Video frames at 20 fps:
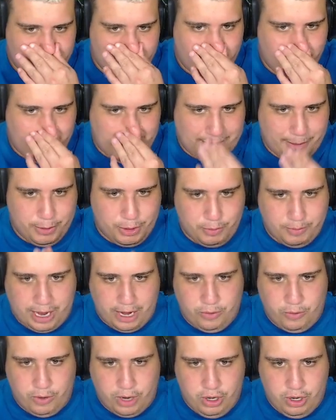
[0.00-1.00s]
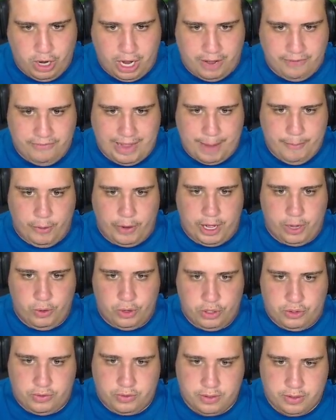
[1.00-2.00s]
O árbitro marcou ali, ó. Vai, meu
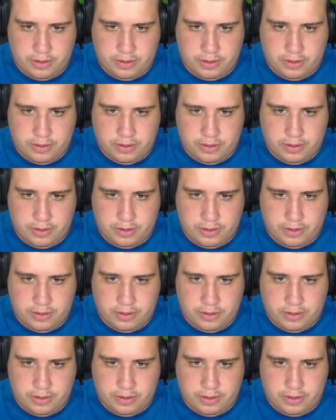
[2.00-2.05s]
garoto.